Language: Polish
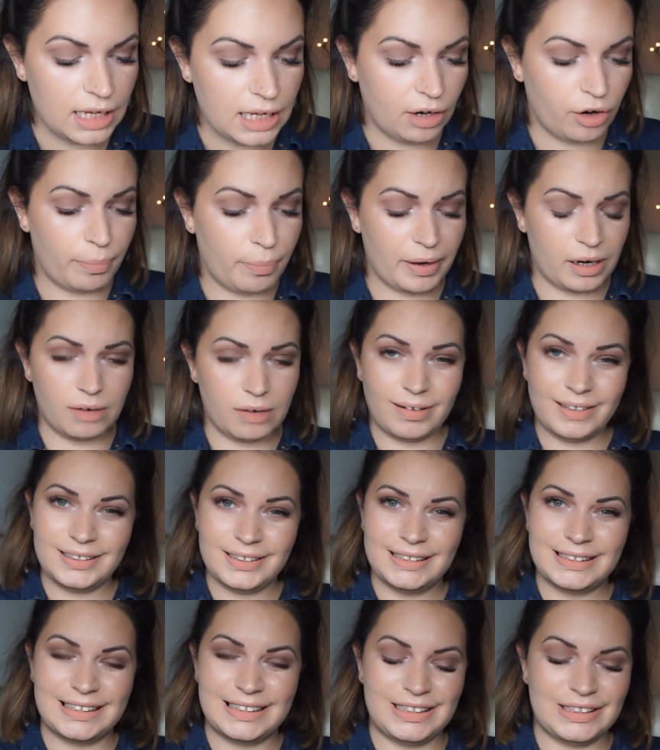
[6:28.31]
Opakowanie
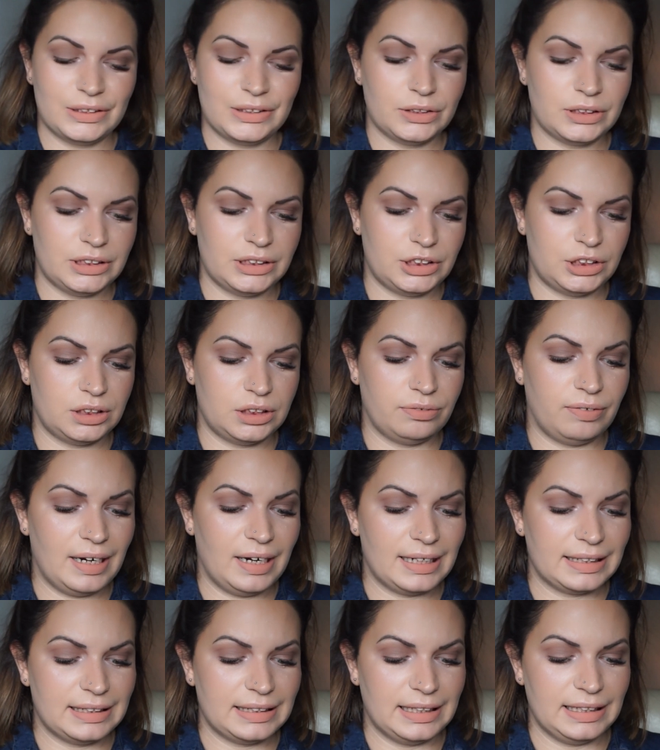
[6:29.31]
niestety jest dosyć
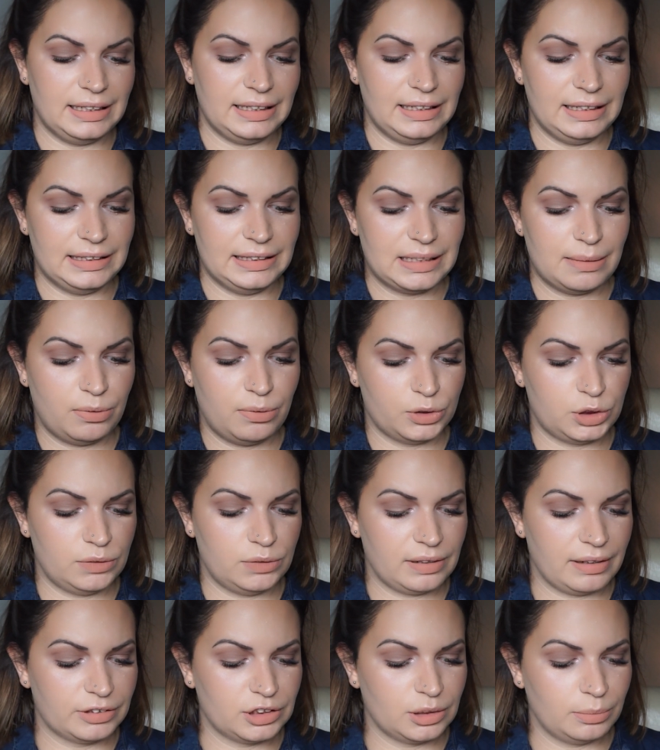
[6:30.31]
twarde i sama
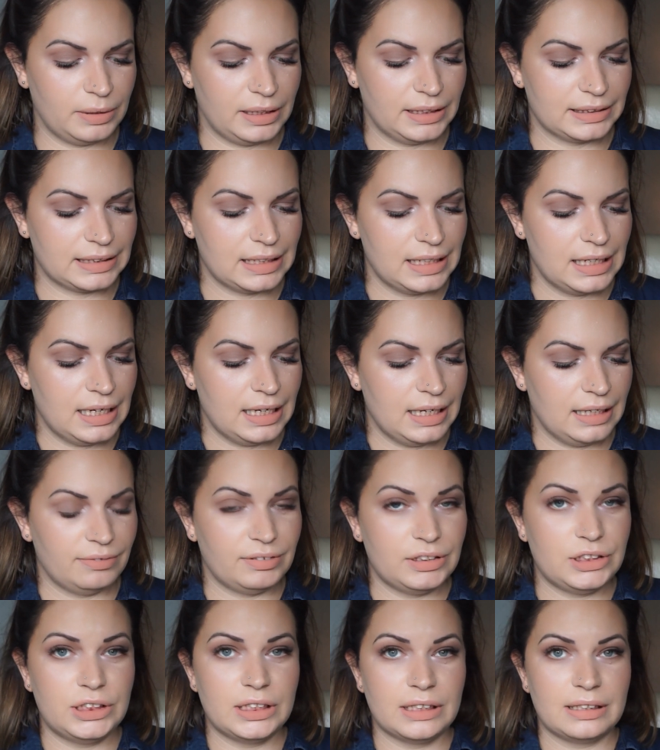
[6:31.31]
odżywka w sobie jest,
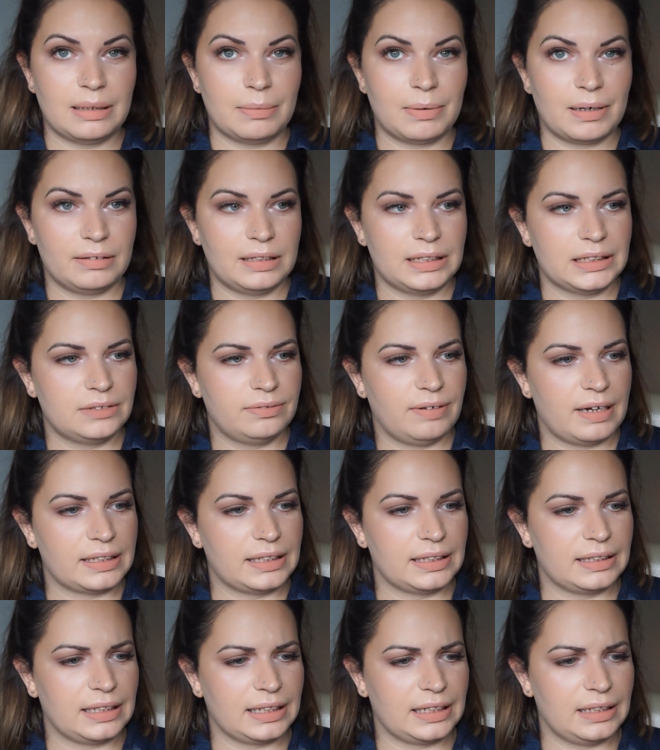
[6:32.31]
widzicie, naprawdę jest
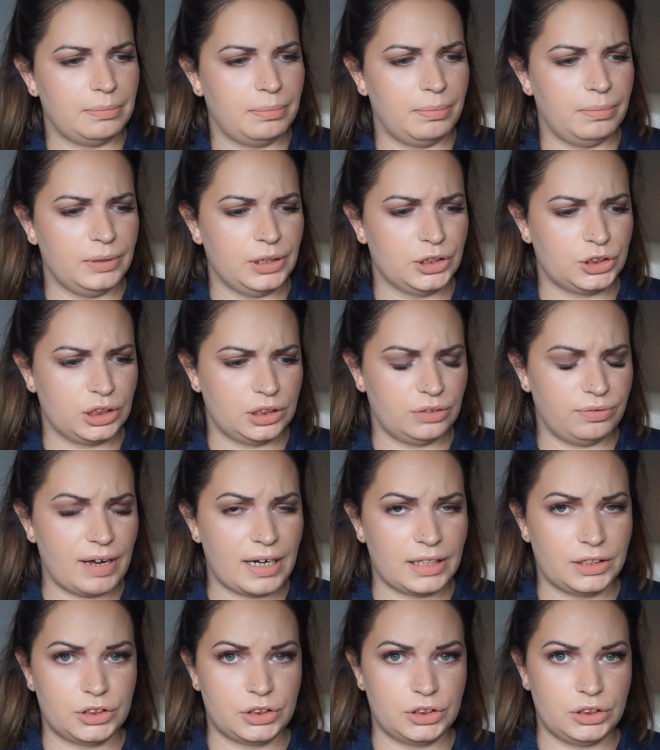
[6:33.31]
twarde, takie jeszcze
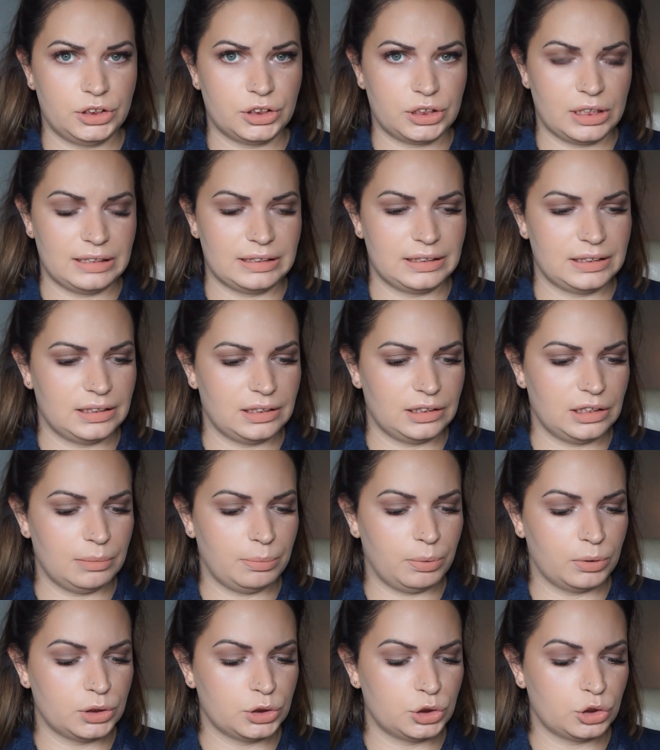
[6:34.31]
twardsze niż te z The
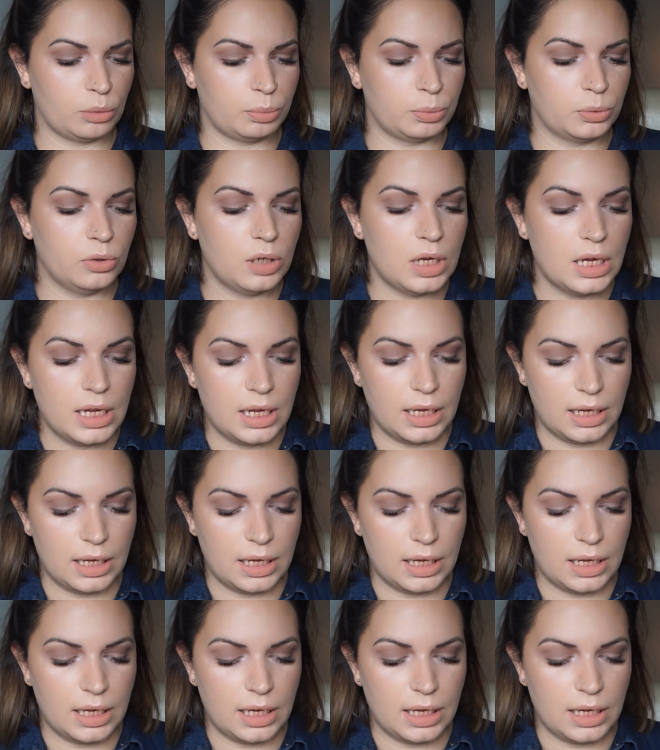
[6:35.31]
Body Shopu.